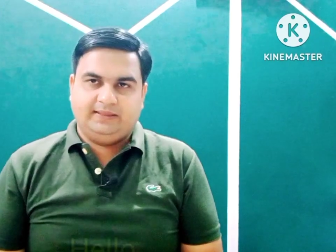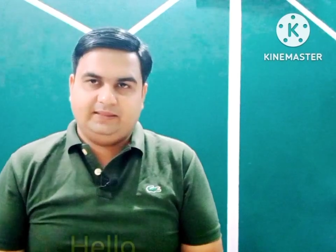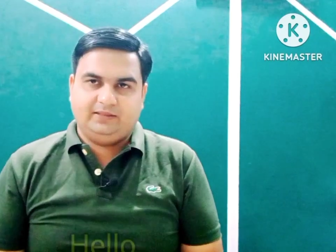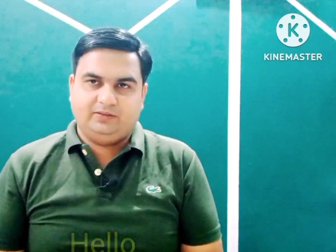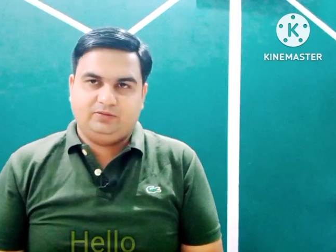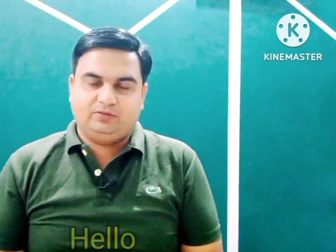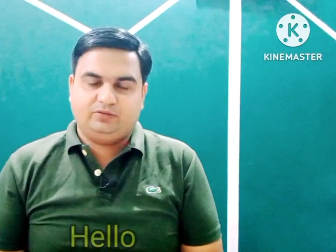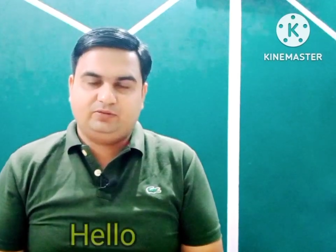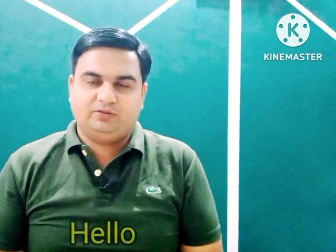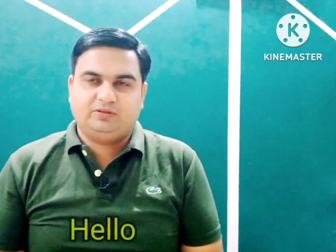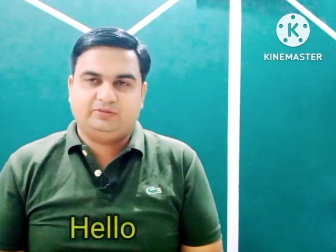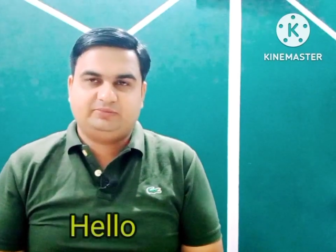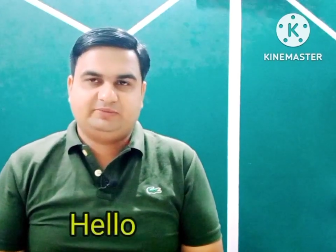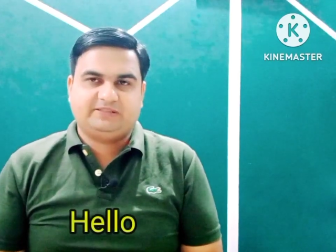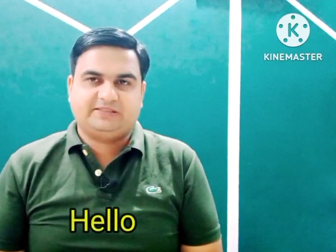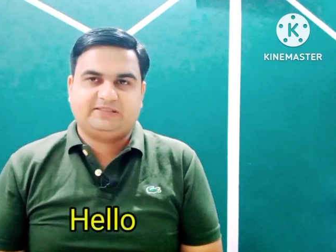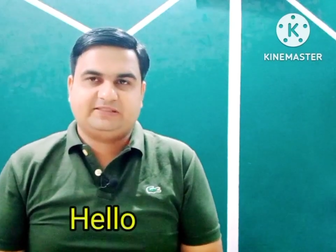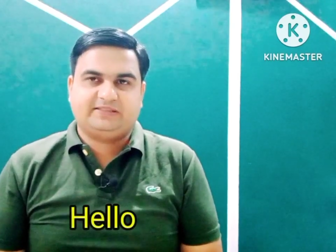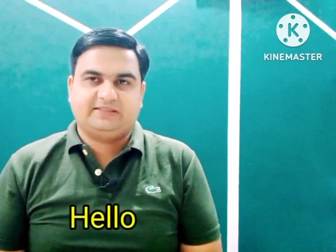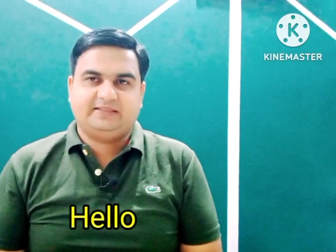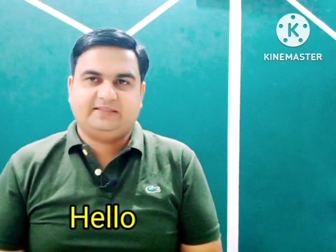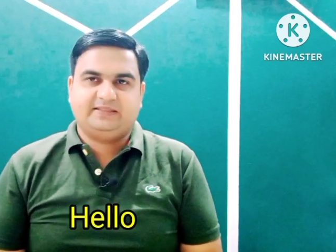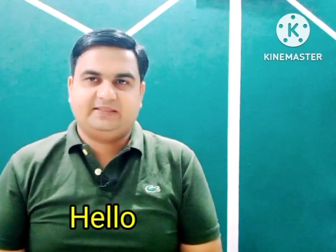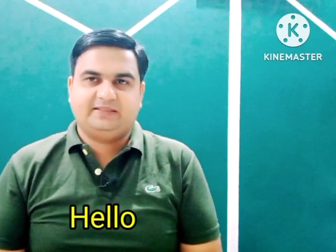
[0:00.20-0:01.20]
हेलो
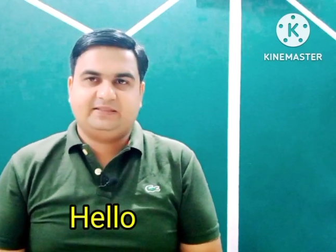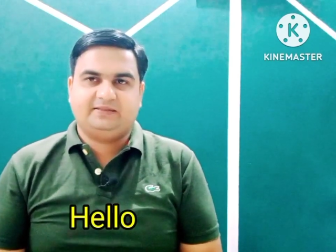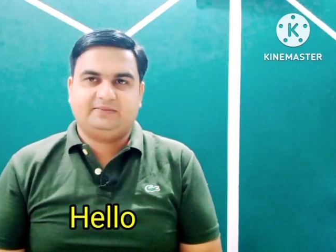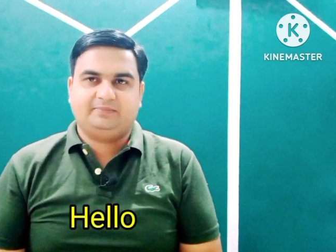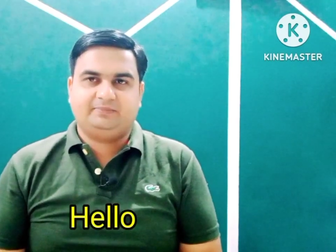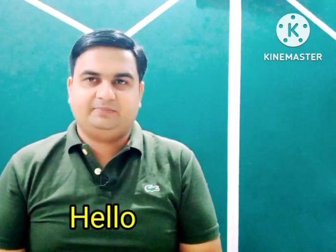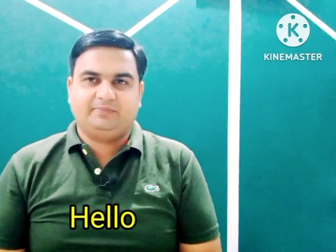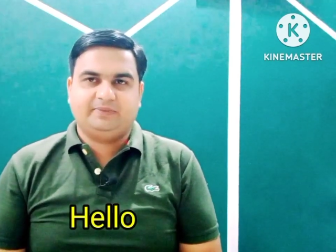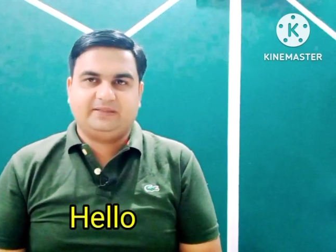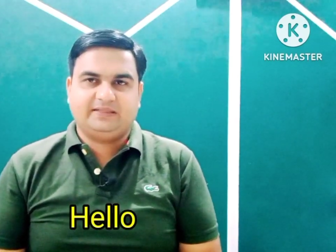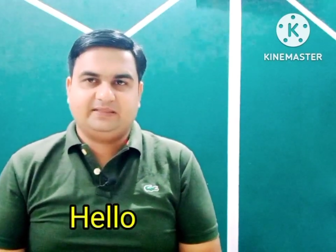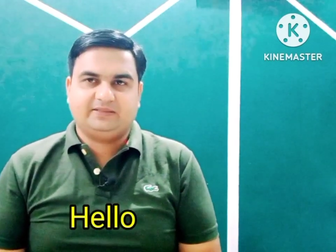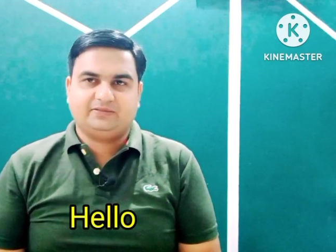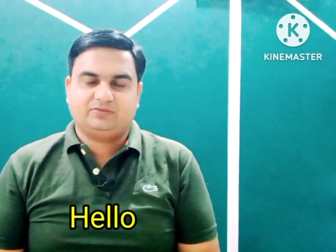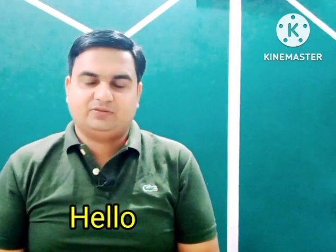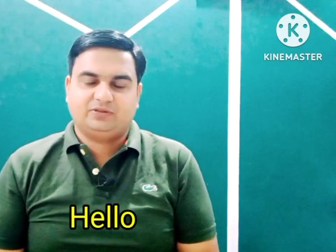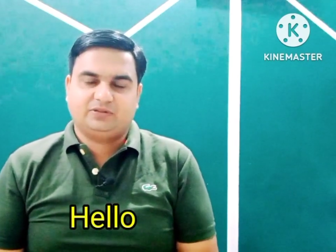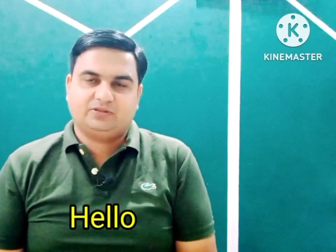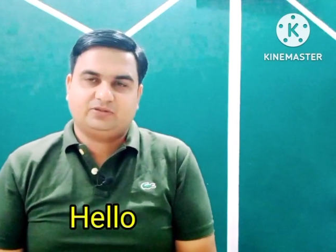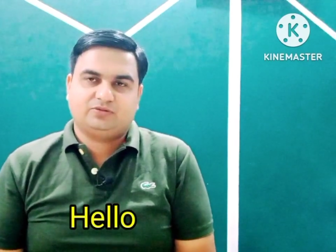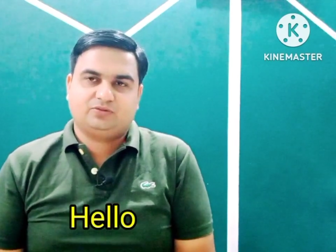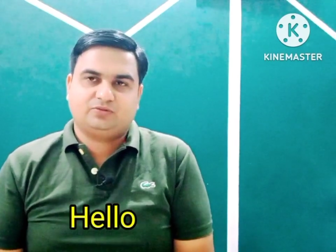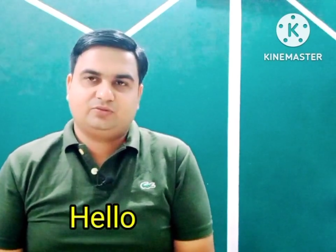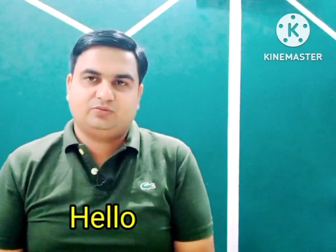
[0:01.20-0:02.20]
नमस्ते मैं
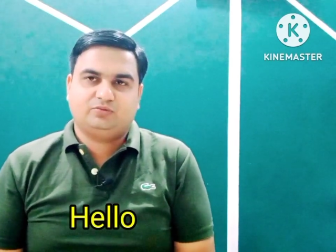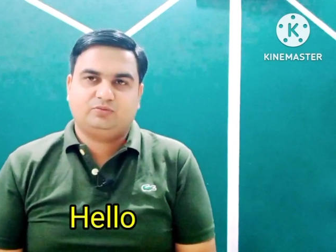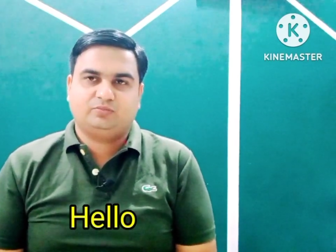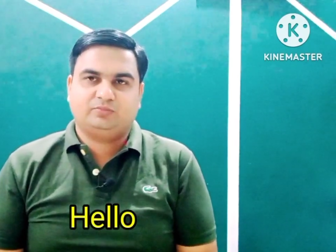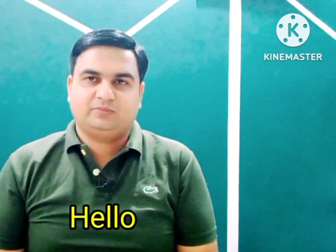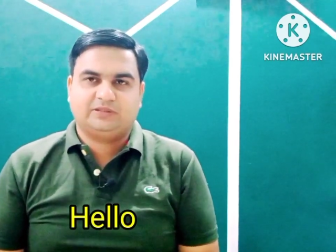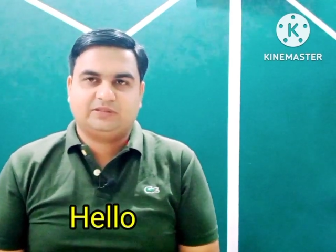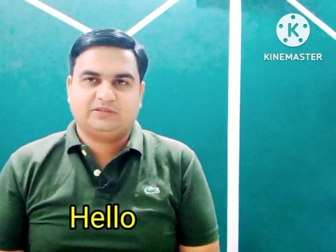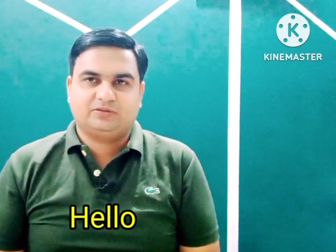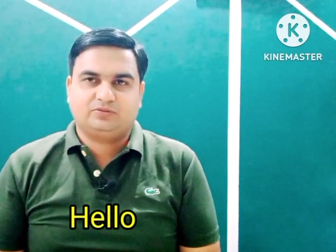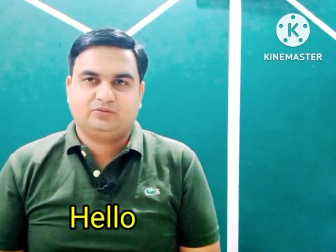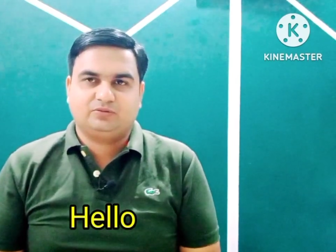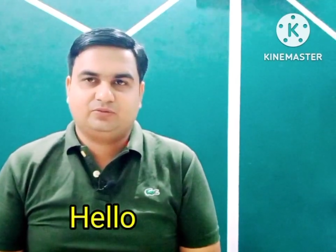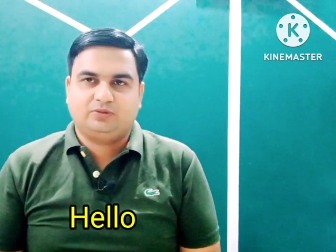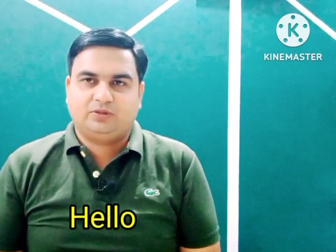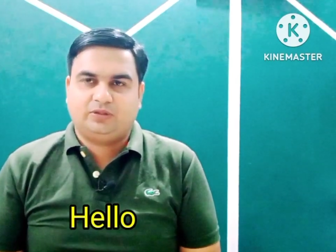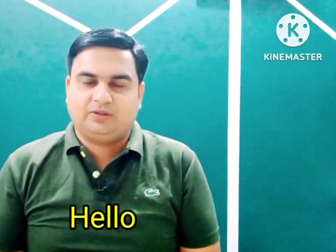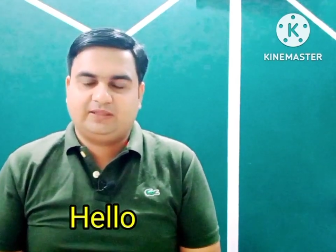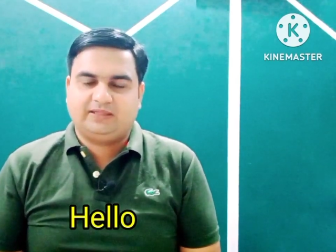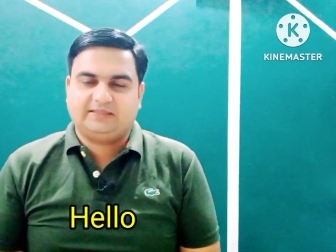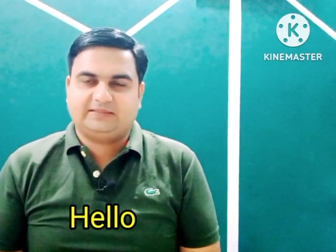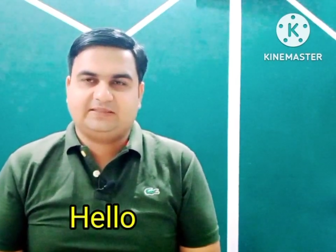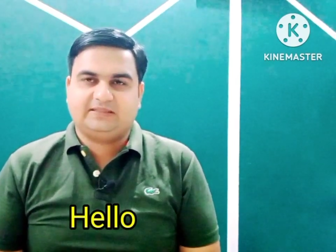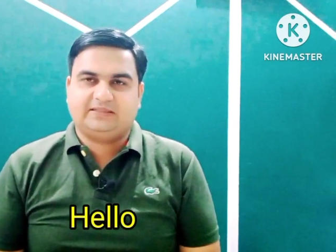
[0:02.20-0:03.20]
स्वस्थ हूँ मस्त हूँ
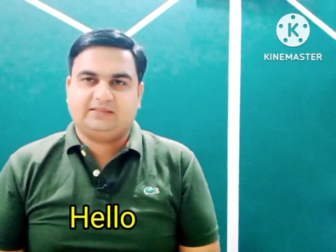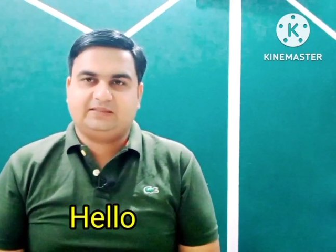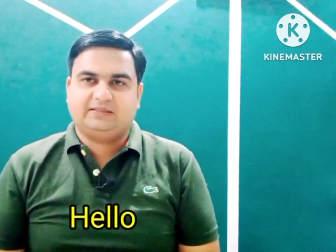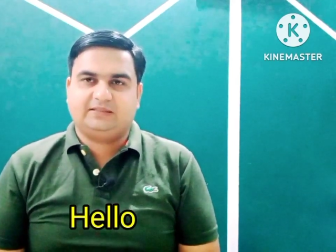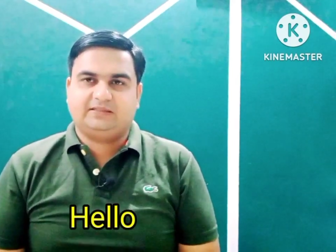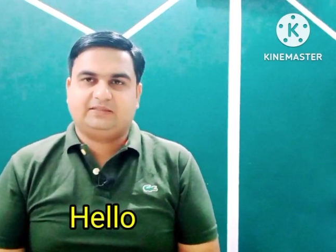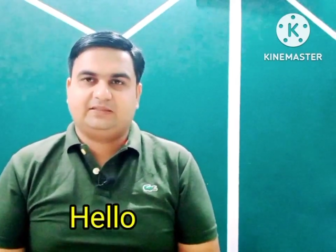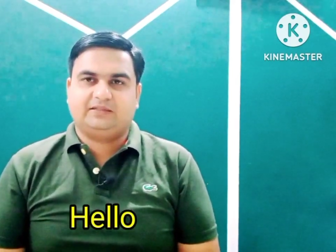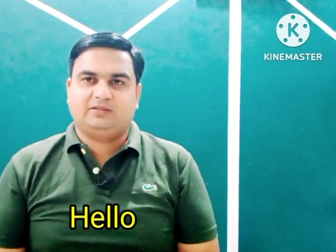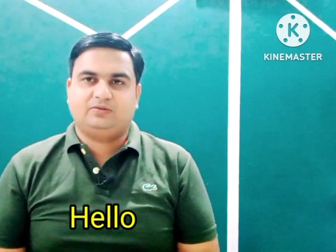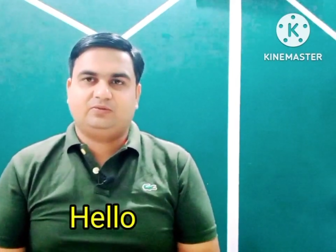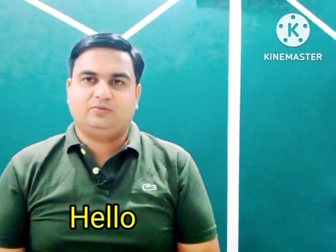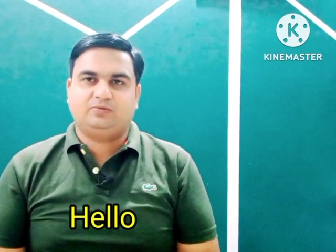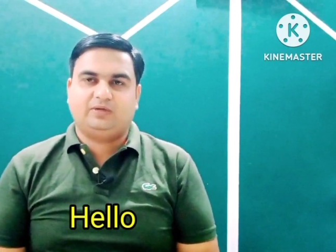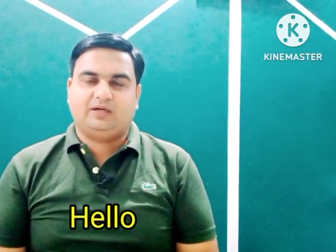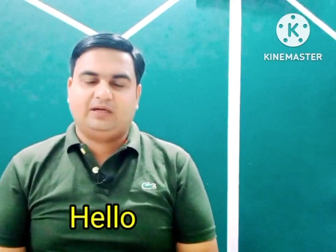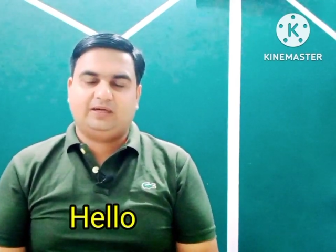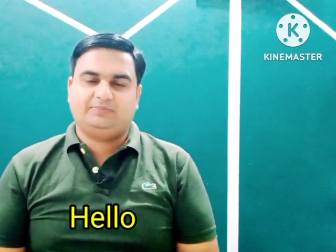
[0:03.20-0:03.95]
और आशा करता हूँ